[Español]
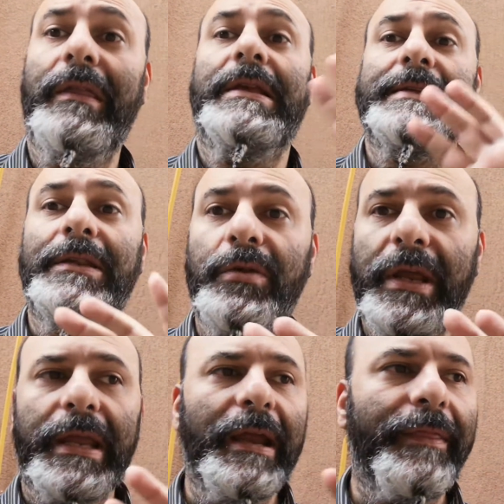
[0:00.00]
que es de centro
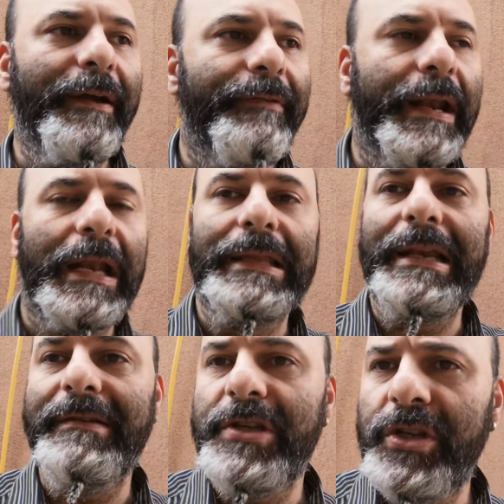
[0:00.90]
izquierda, van a la
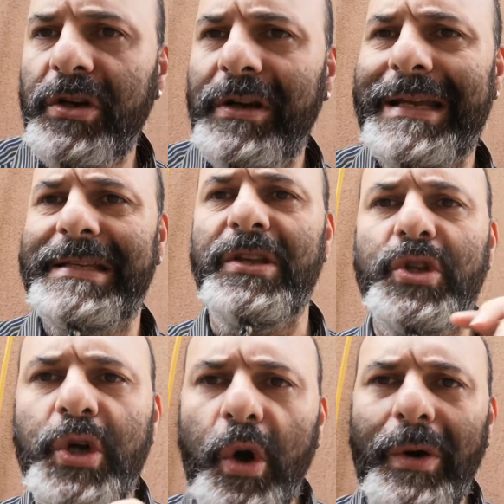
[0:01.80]
televisión,
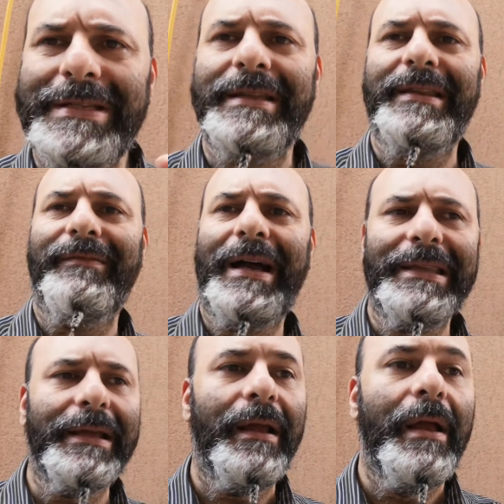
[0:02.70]
hacen show, hacen
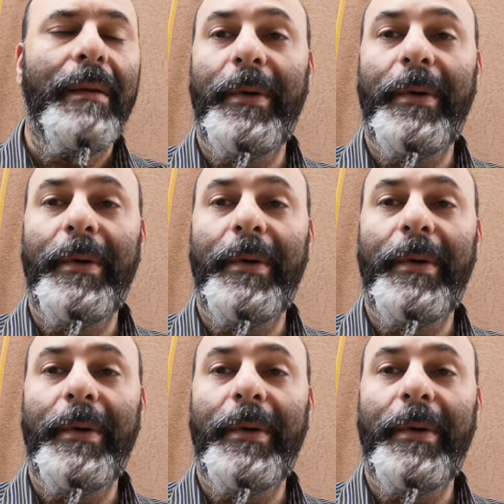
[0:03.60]
debate,